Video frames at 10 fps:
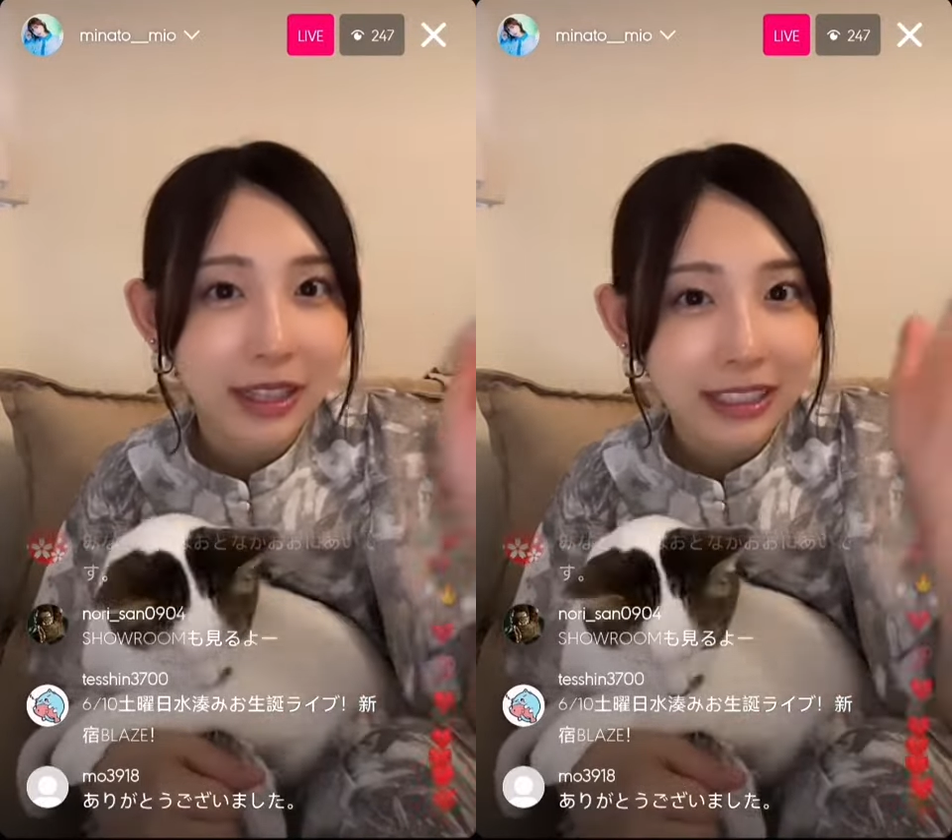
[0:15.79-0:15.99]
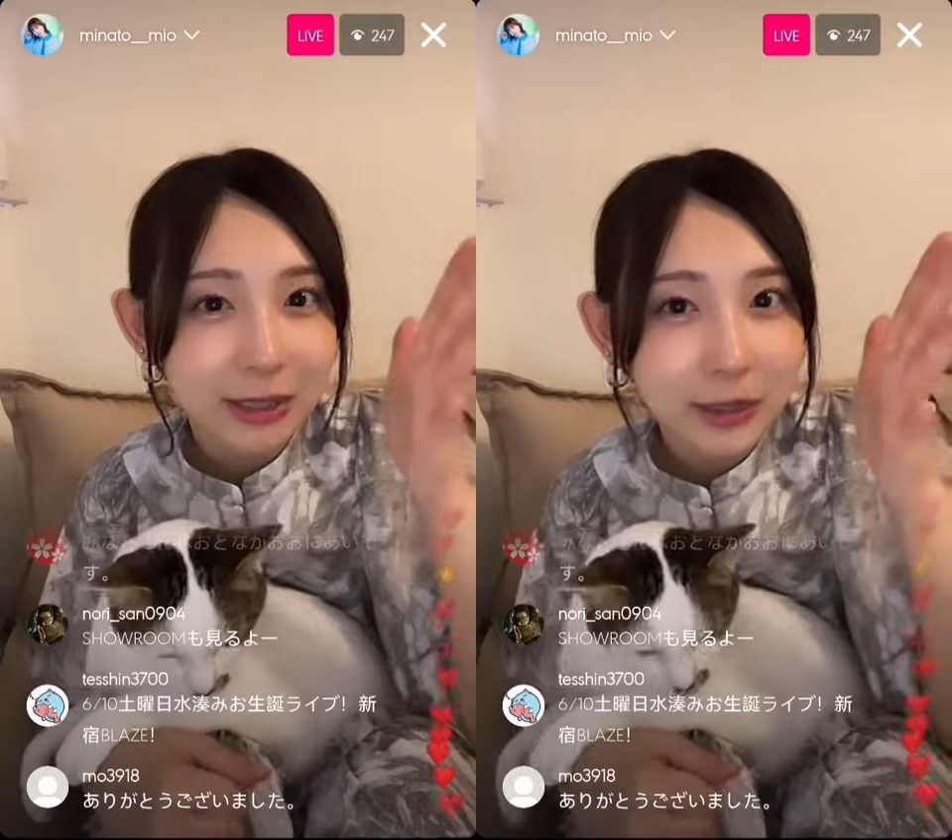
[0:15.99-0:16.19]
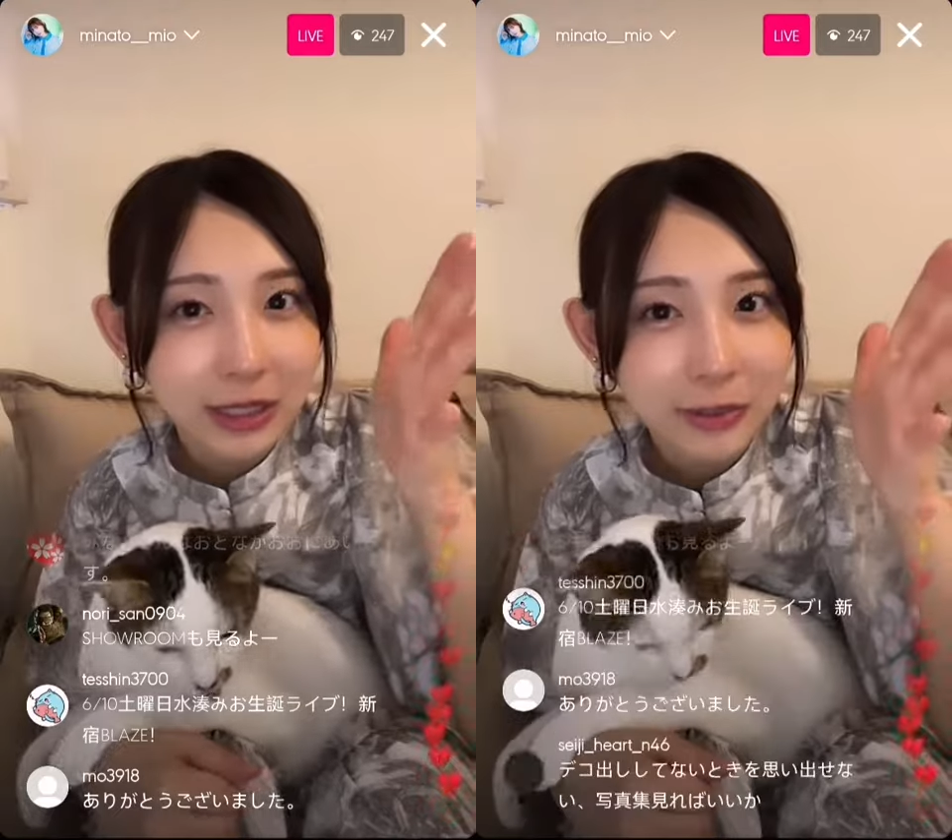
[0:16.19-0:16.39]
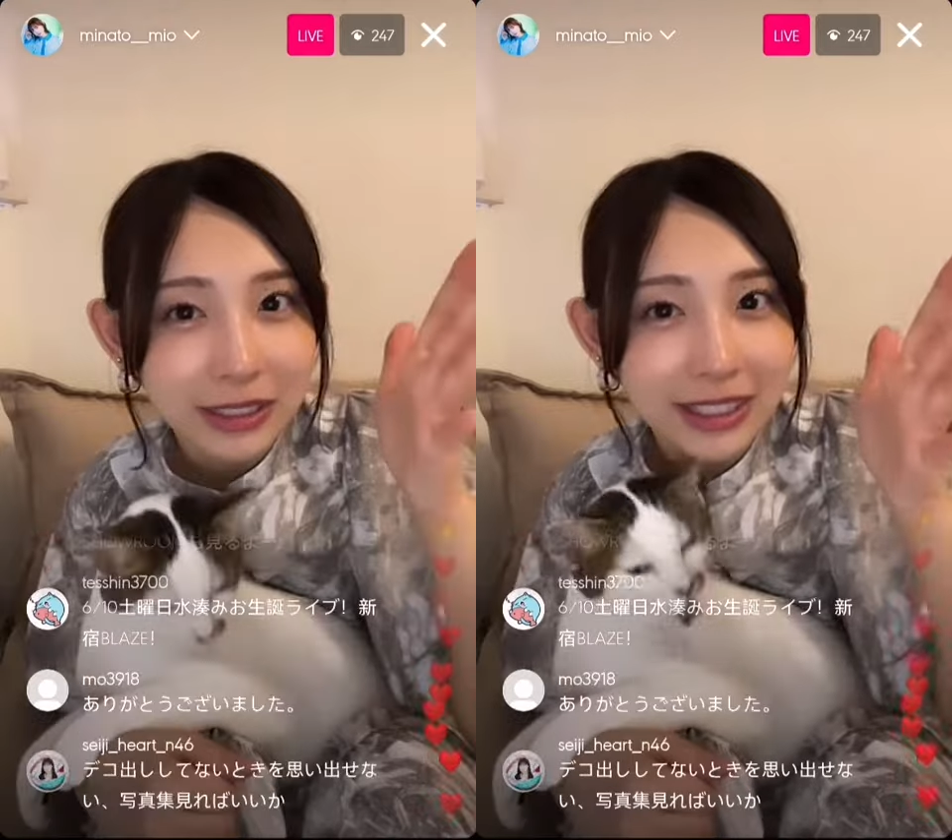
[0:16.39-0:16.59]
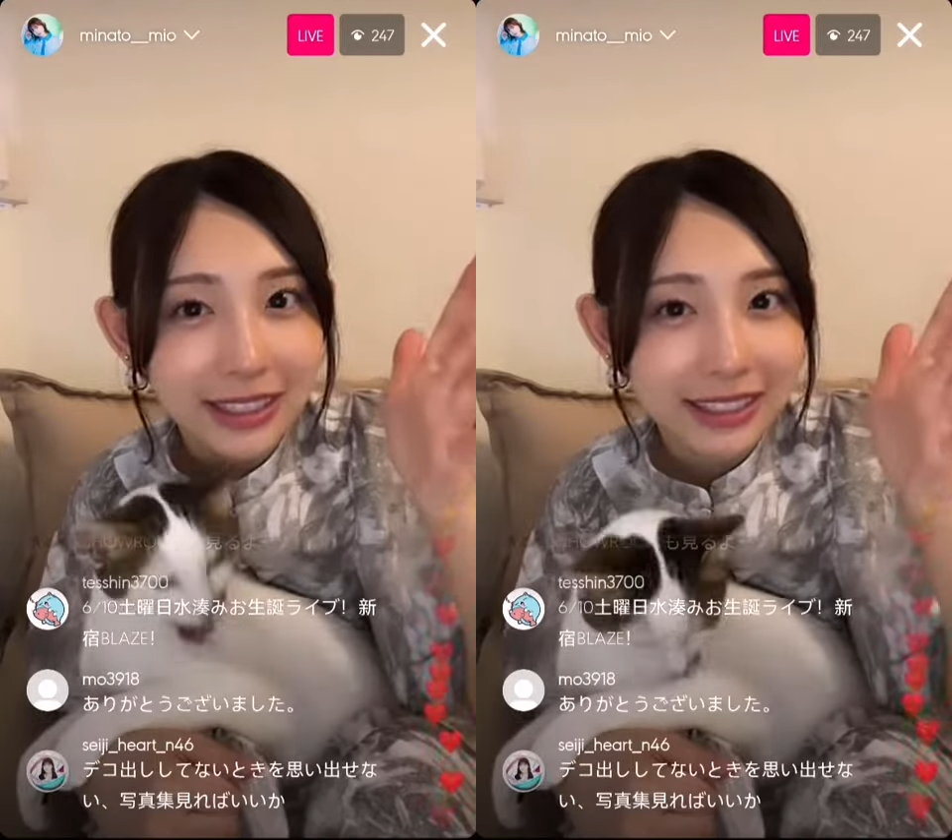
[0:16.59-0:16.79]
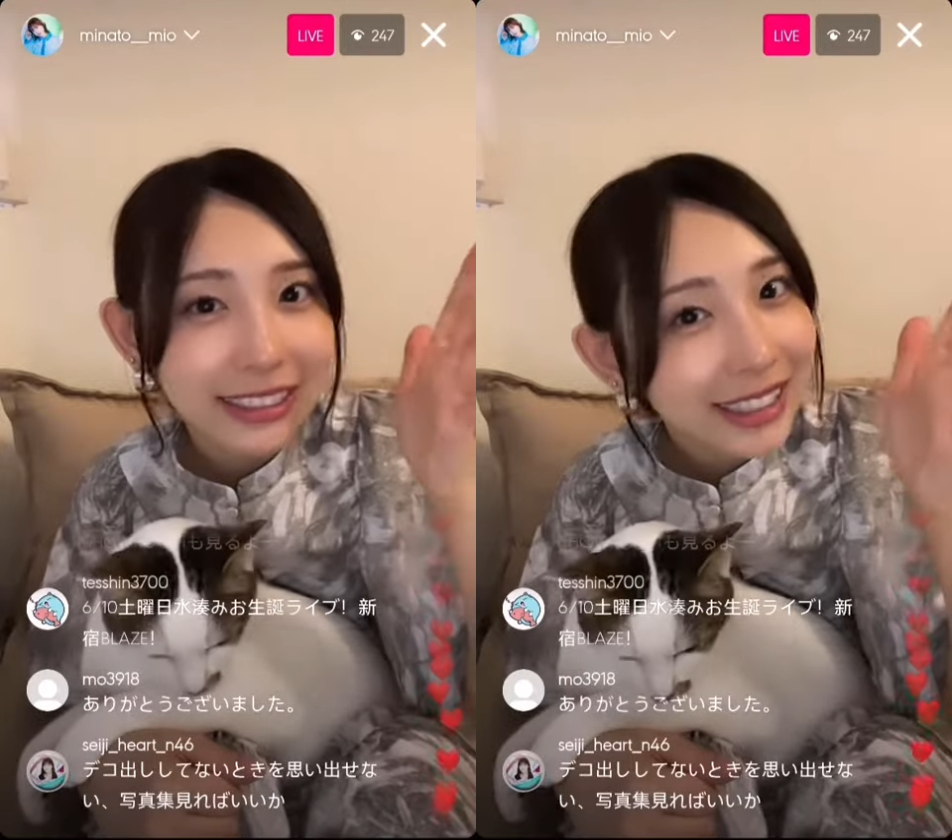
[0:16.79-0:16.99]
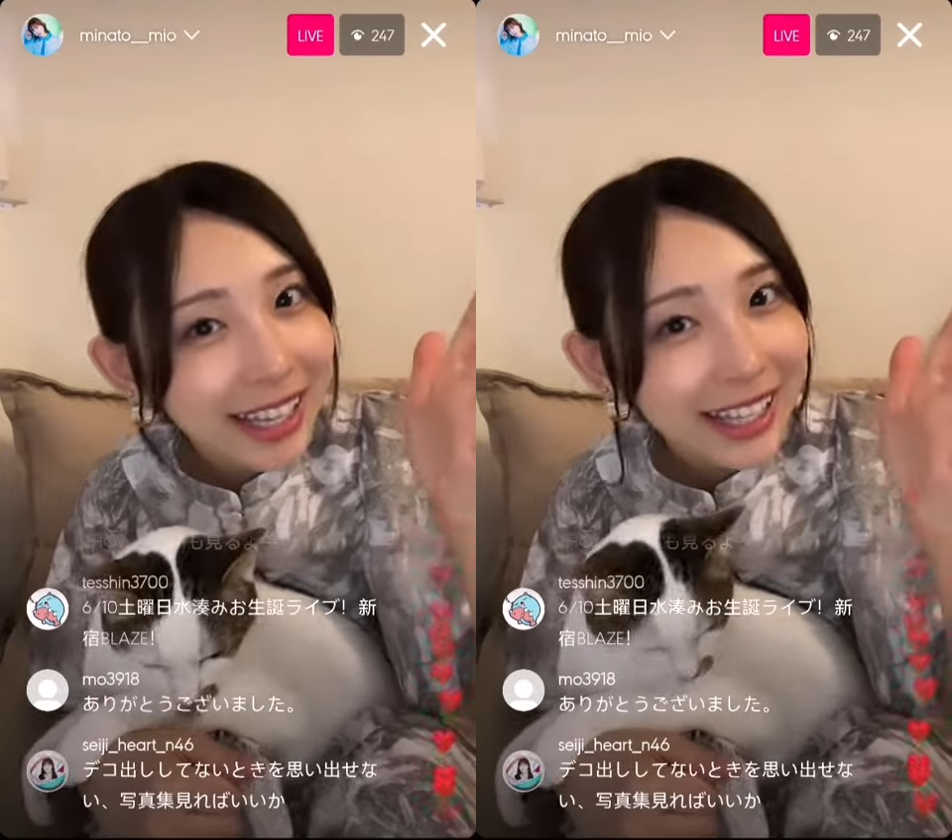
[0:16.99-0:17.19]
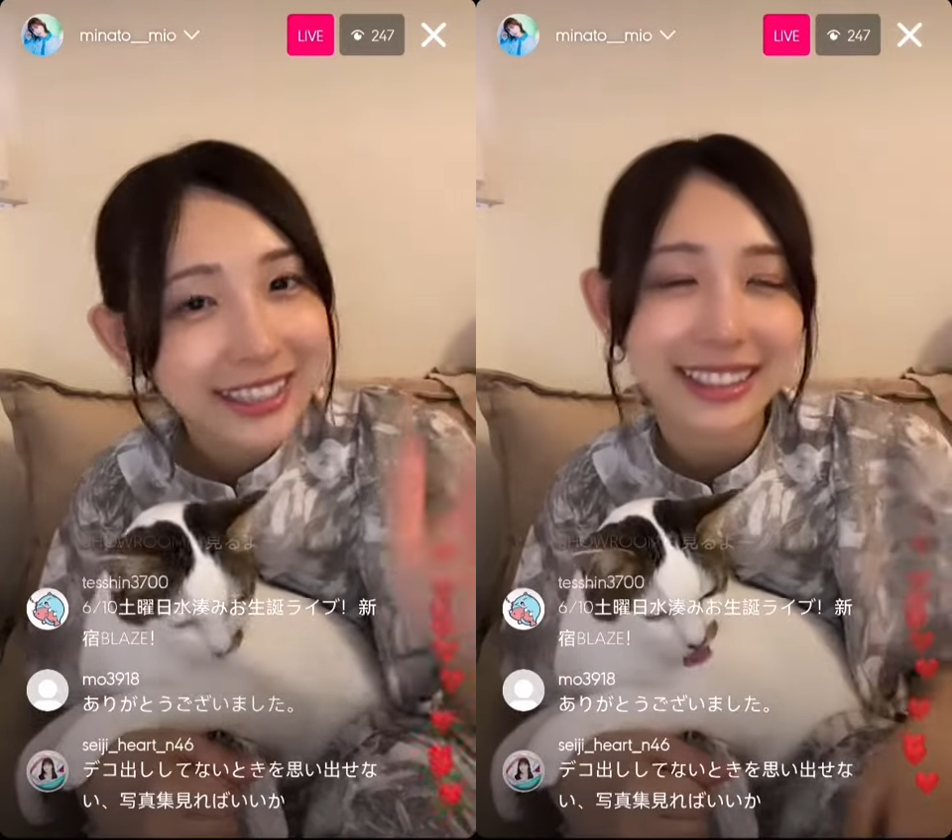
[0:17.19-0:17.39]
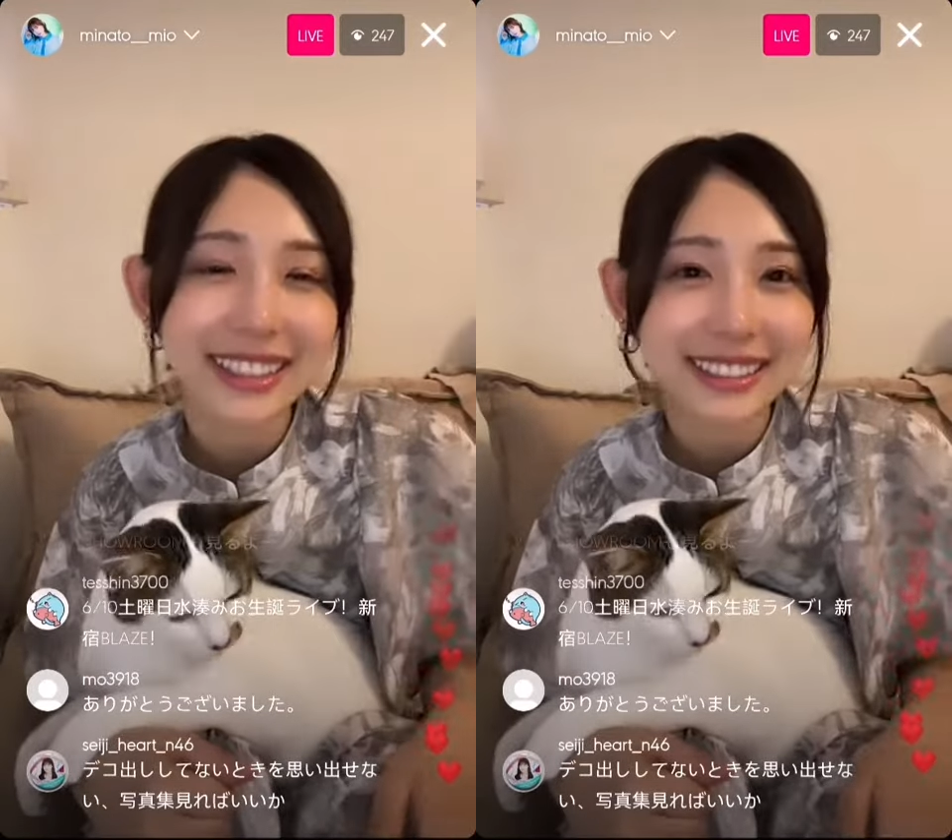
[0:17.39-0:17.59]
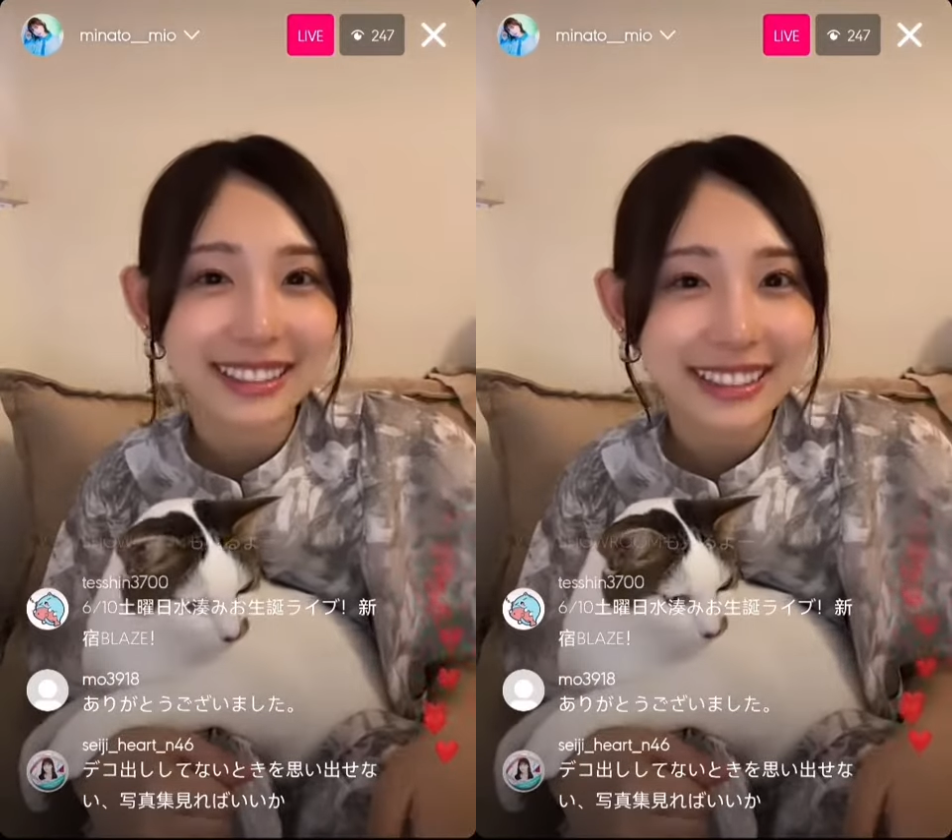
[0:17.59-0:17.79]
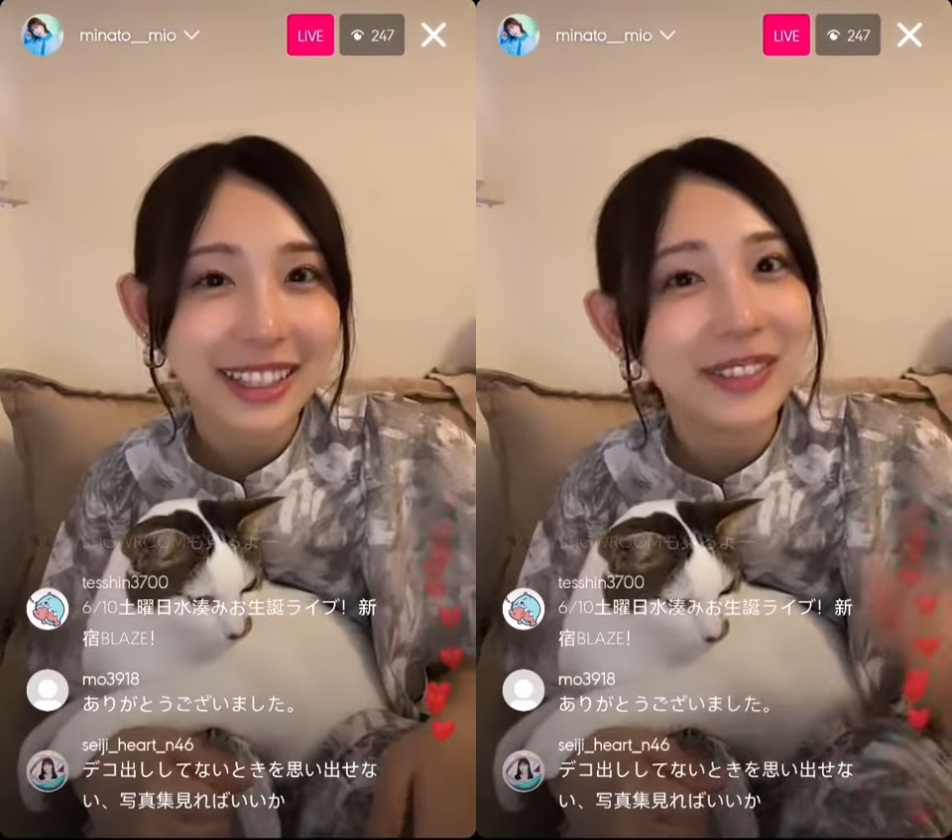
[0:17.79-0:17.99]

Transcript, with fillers: 今初めて見ていいなって